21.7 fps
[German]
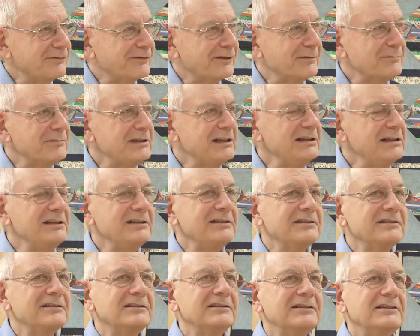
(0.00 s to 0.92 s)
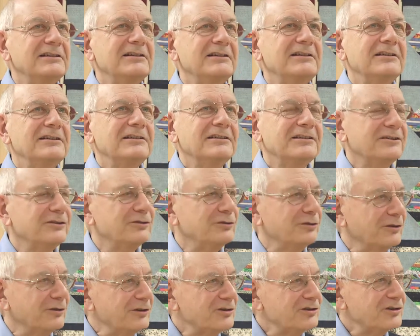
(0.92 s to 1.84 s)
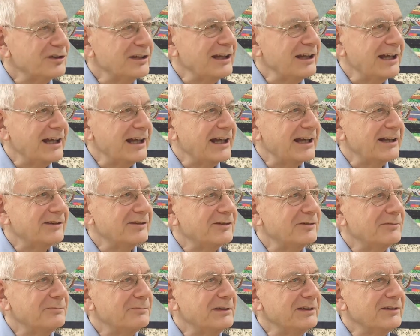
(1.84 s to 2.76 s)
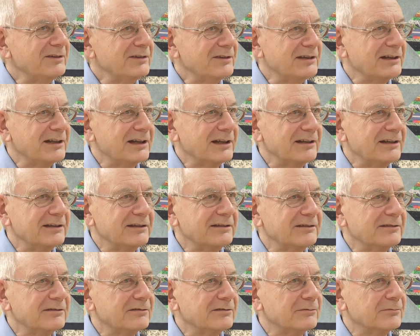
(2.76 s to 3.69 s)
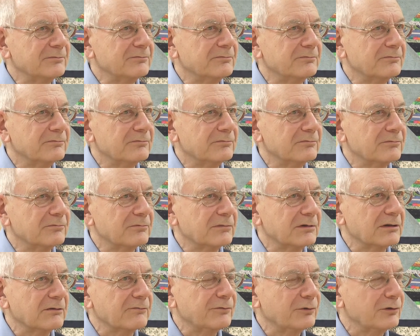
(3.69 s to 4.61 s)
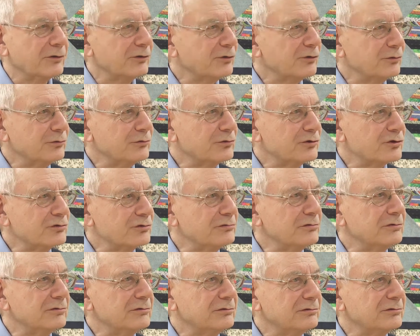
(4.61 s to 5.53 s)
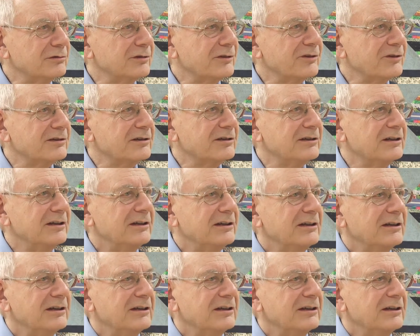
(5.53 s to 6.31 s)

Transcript: Familie äh, Deutsch gelernt, bis dann ähm, Volkshochschulkurse